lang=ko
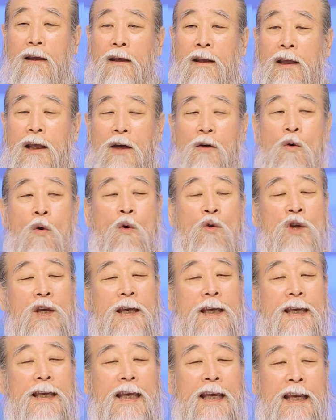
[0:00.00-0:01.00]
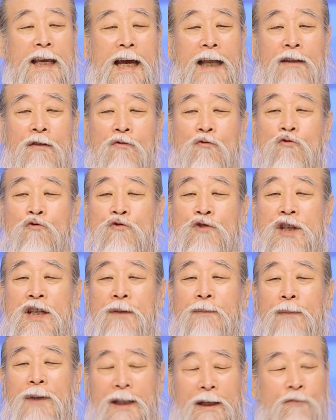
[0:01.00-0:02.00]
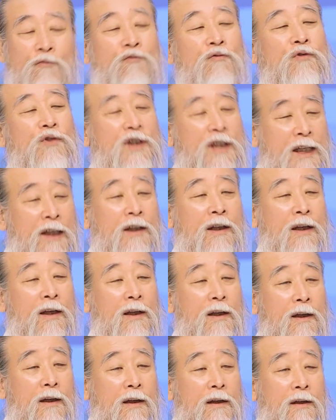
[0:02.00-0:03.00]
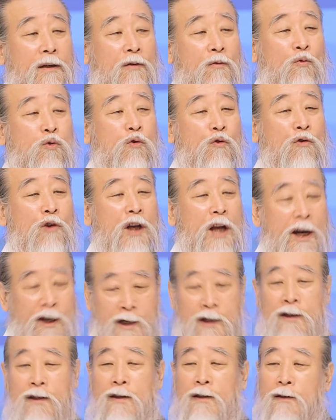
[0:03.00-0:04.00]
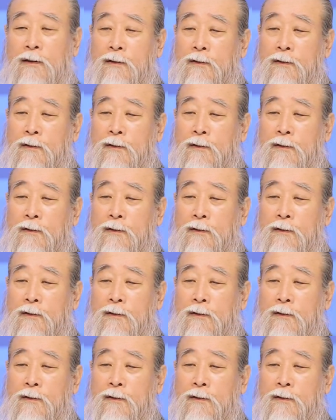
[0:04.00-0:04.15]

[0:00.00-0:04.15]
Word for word: 이게 홍익인간 훈시입니다. 훈시. 훈령.